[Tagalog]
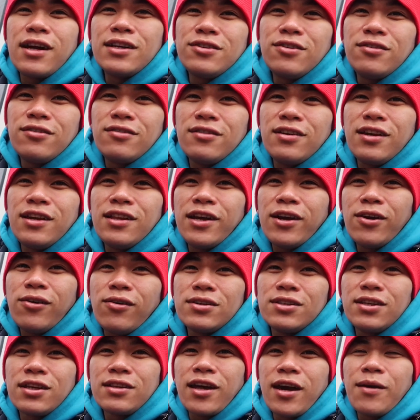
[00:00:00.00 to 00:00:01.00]
kasi hindi
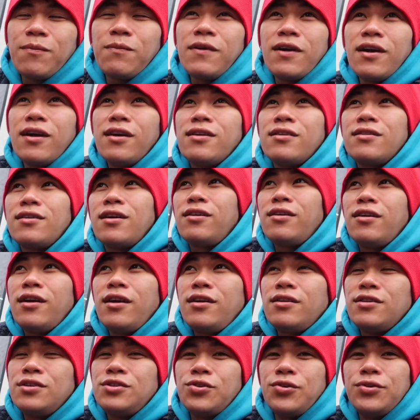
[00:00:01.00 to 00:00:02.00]
ko kasi type yung ano,
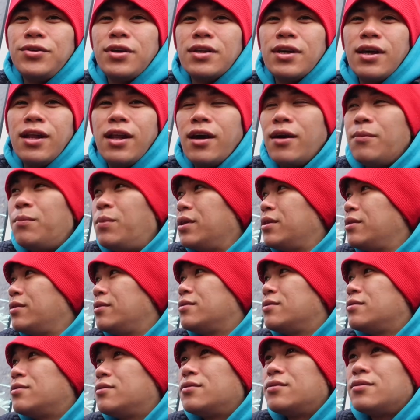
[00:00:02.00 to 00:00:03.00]
eh, Jordan
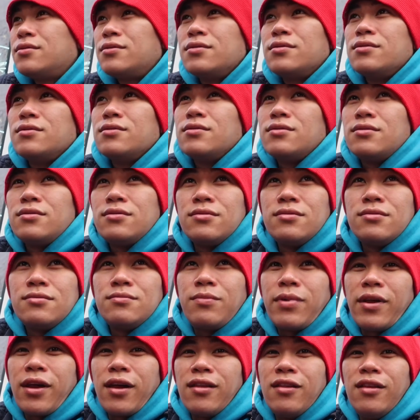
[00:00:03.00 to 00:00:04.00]

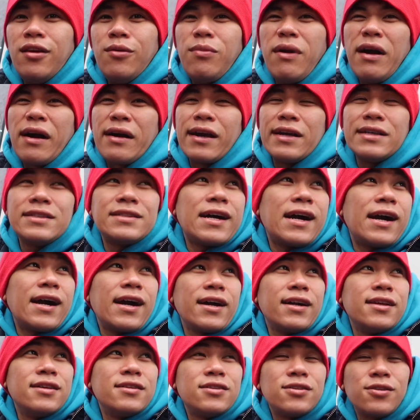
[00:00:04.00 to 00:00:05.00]
11. Parang hindi bagay sa
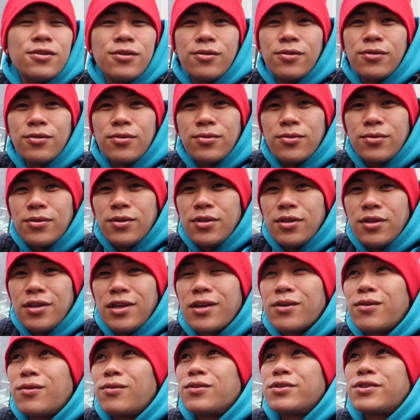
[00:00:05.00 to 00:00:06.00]
akin. So
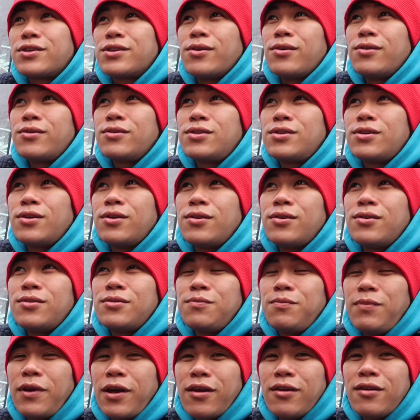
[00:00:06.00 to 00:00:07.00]
hindi ko gusto.
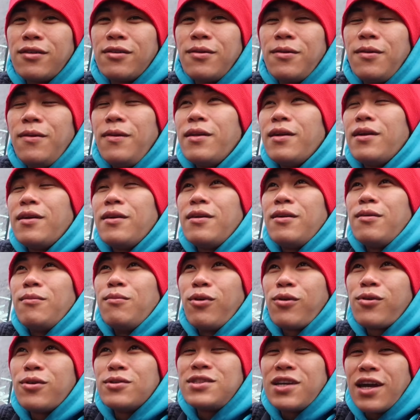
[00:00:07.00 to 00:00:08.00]
So pero
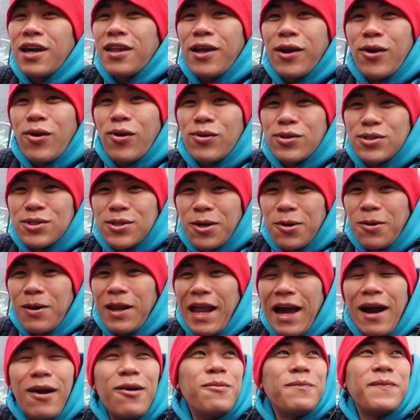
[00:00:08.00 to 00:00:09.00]
bukod sa hindi ko gusto,
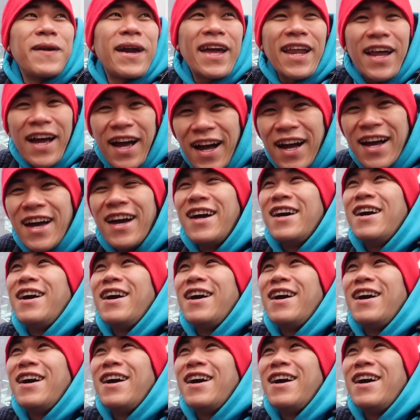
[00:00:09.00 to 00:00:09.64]
wala akong pera.